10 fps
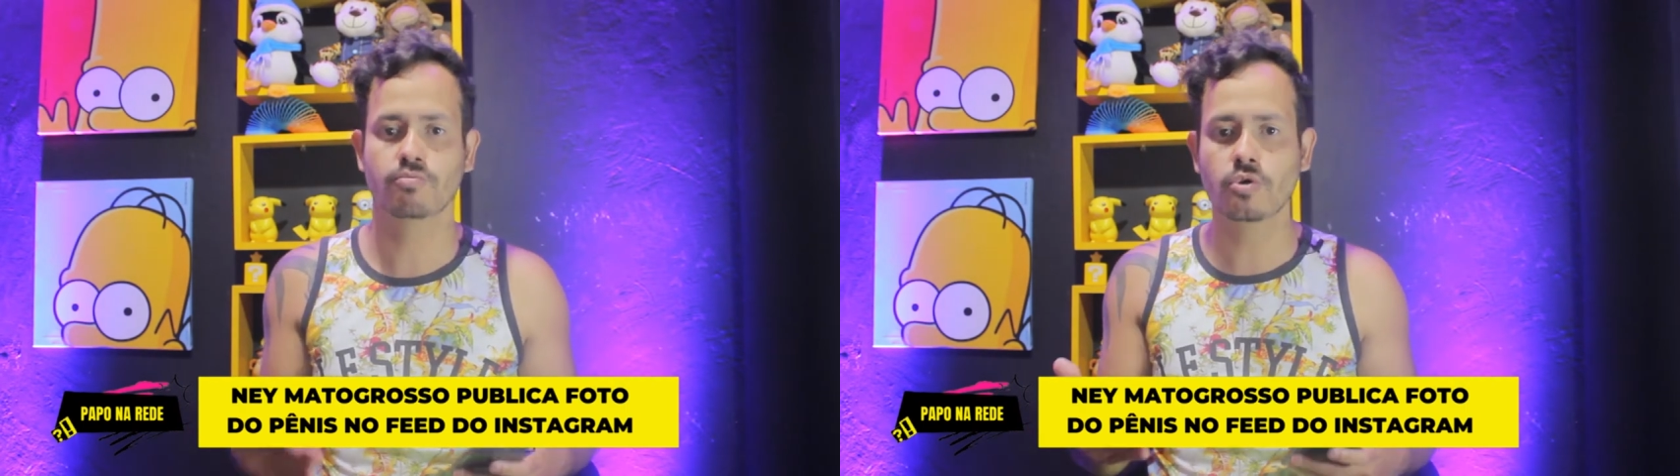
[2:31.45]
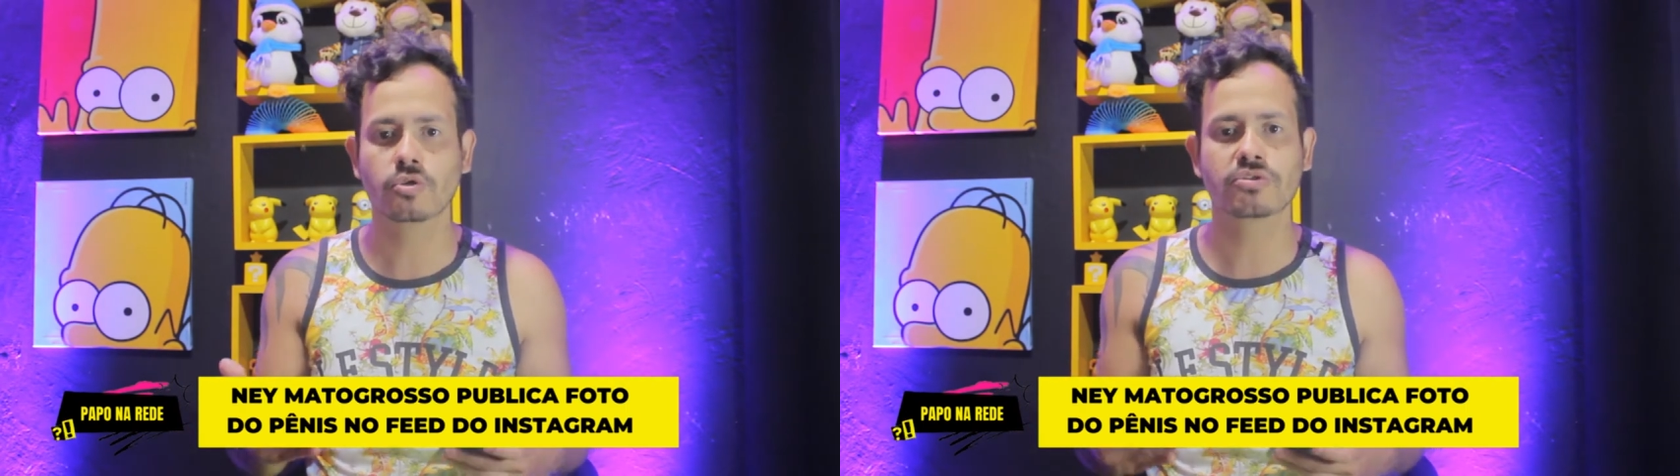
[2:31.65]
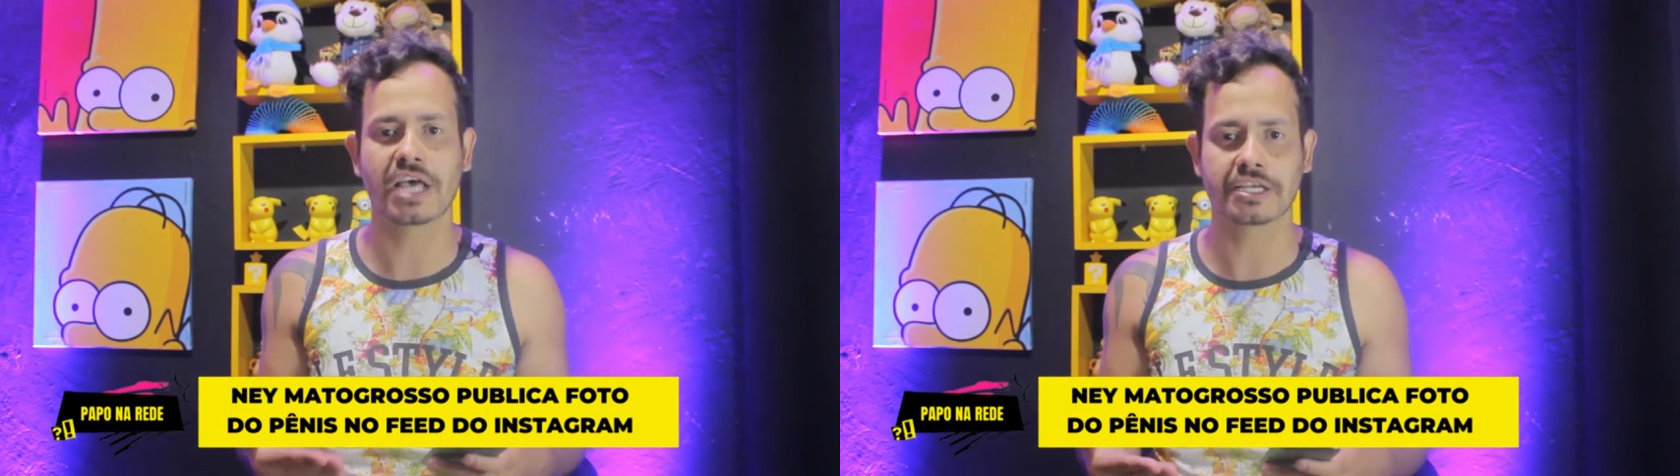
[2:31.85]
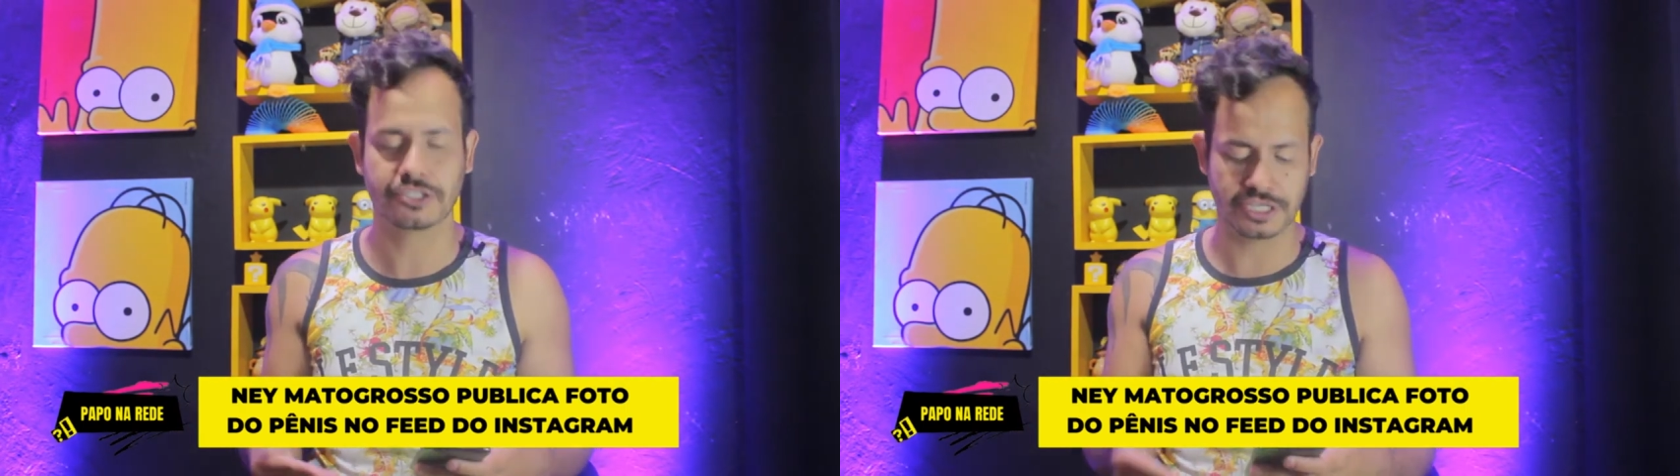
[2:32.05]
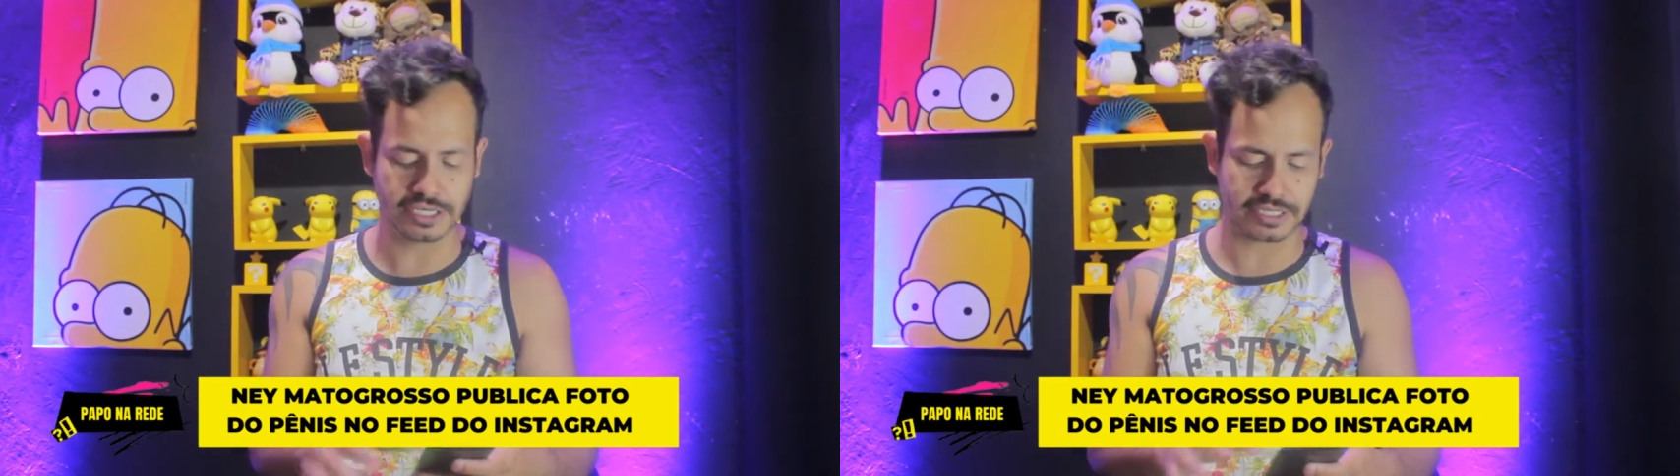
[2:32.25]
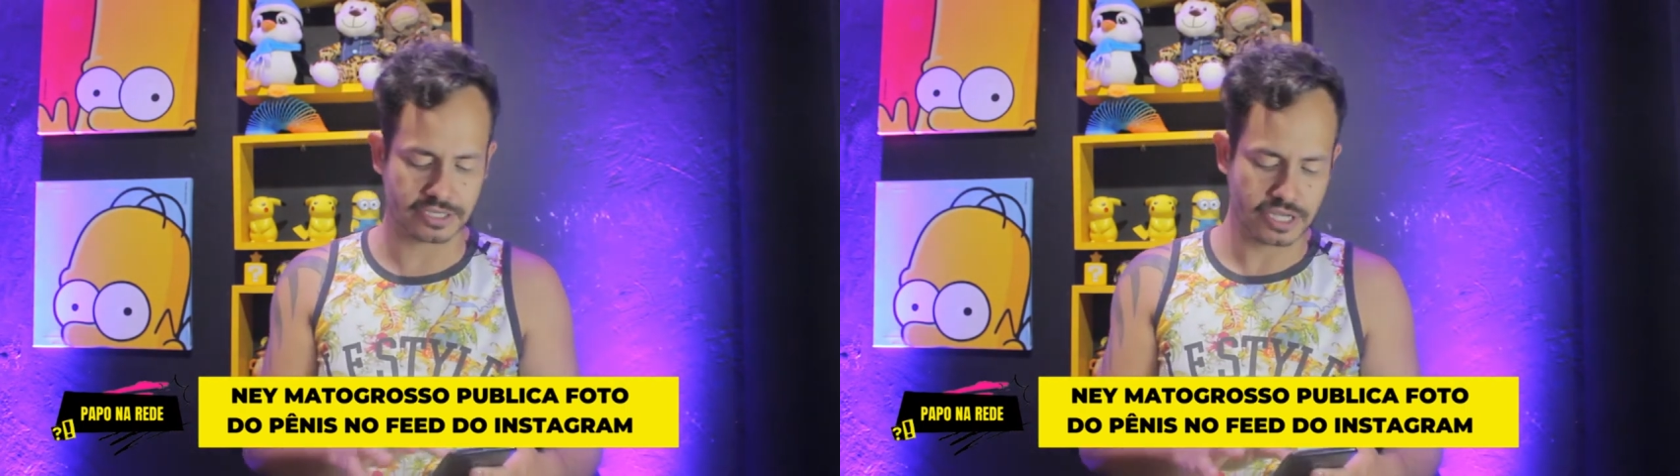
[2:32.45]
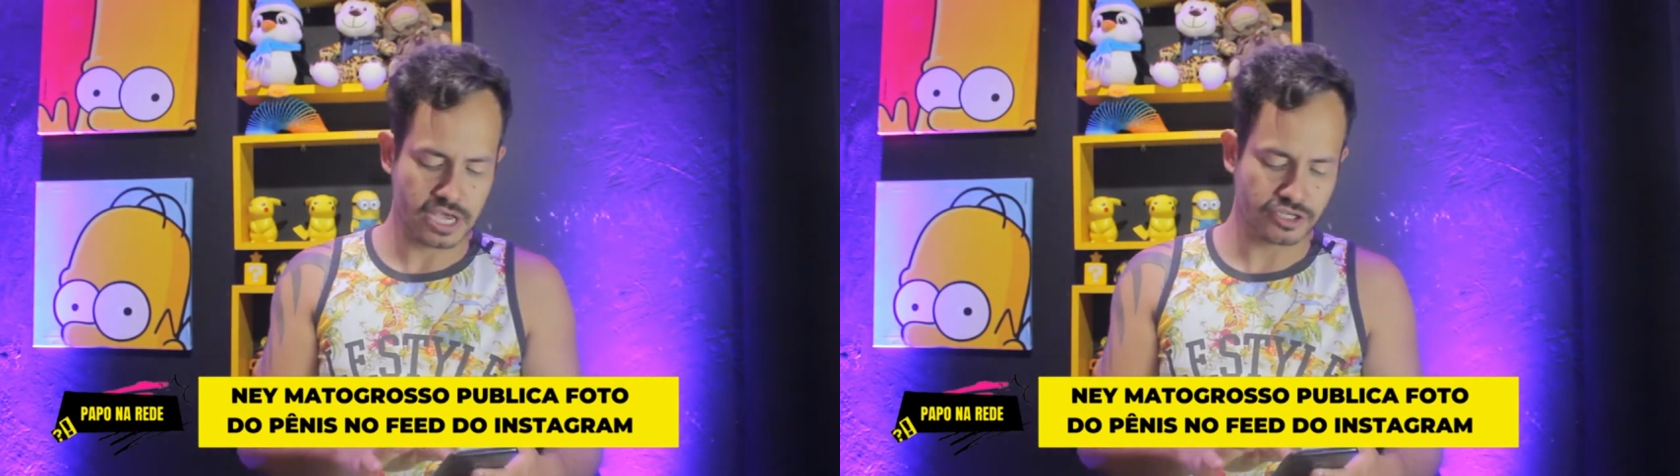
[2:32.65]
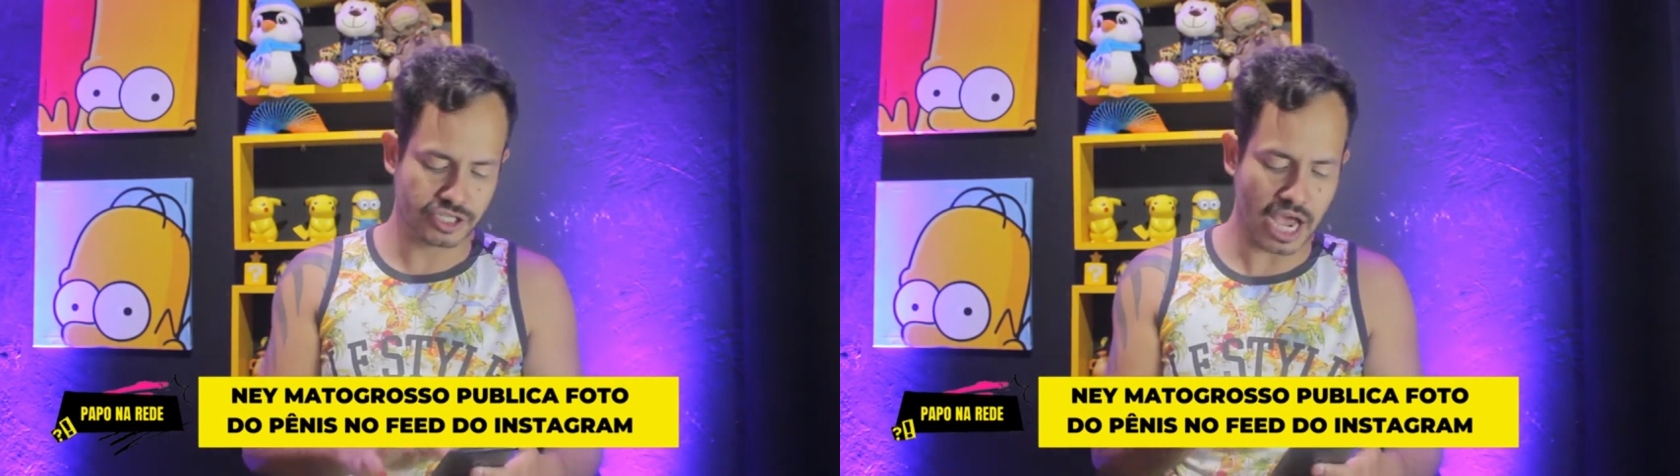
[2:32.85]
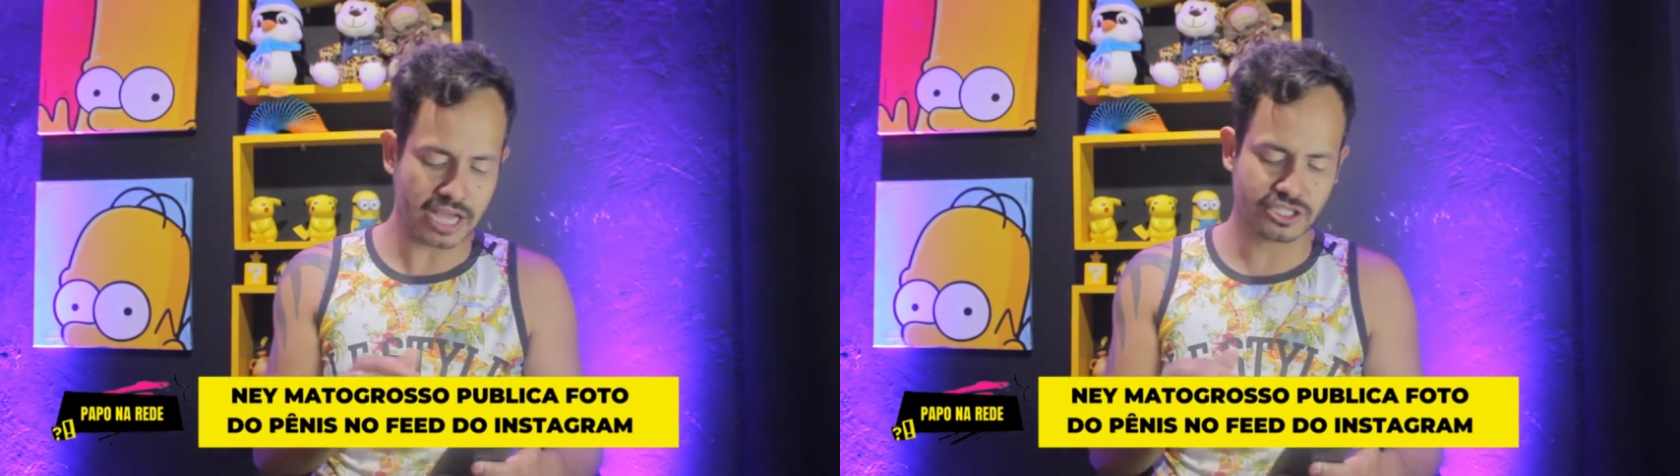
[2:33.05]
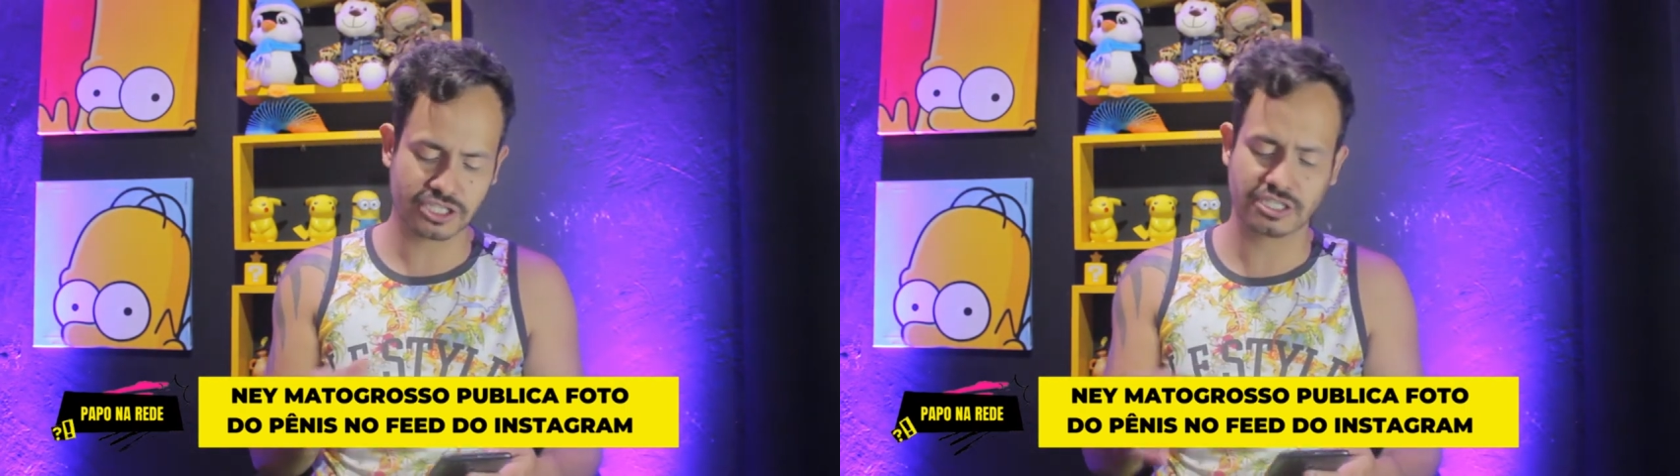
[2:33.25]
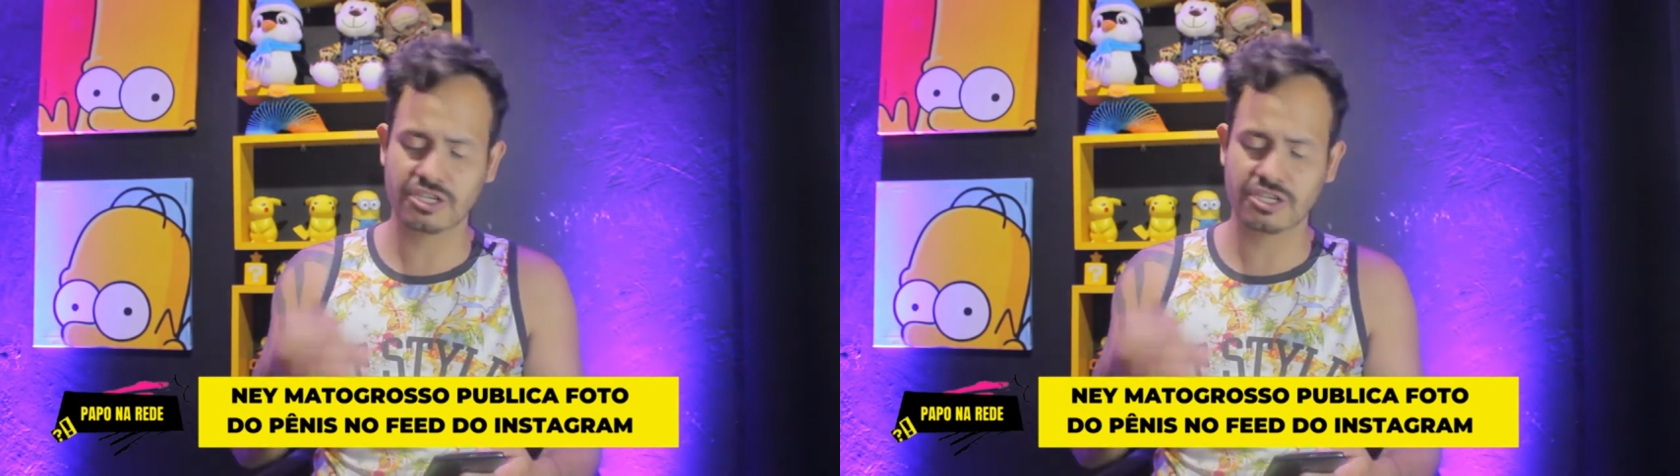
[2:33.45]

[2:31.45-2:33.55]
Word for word: muitos artistas já